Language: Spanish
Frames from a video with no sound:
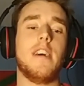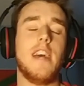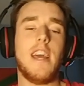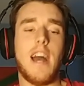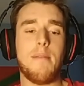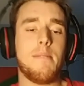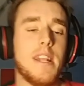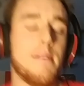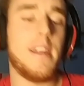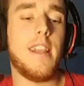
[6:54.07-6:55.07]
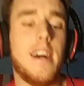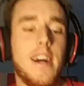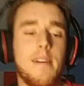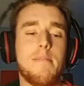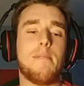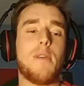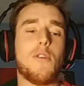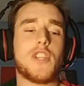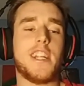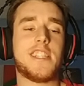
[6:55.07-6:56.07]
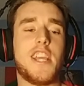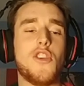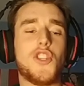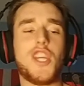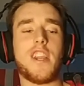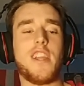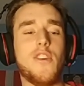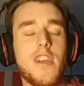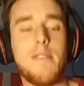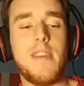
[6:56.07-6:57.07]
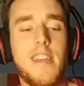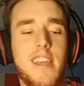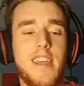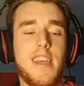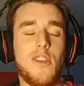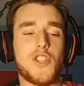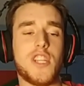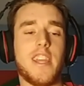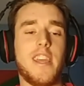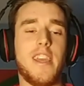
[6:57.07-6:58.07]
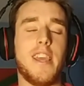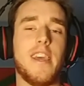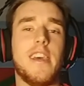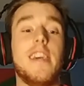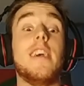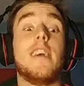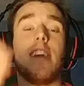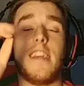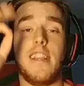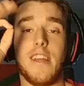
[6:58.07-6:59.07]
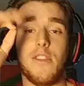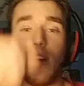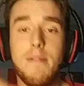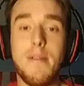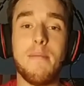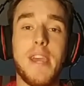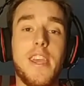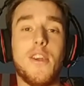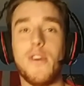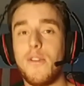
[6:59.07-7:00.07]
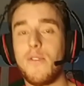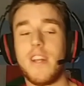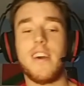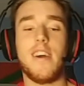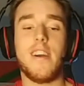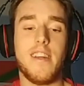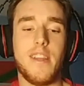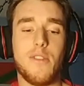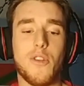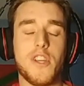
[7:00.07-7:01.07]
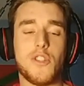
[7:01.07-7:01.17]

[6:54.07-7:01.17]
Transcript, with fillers: A mí, mira, me, voy a usar este Yoshi Reno, que, que lo saqué gritando que vio a México en, una, en uno de esos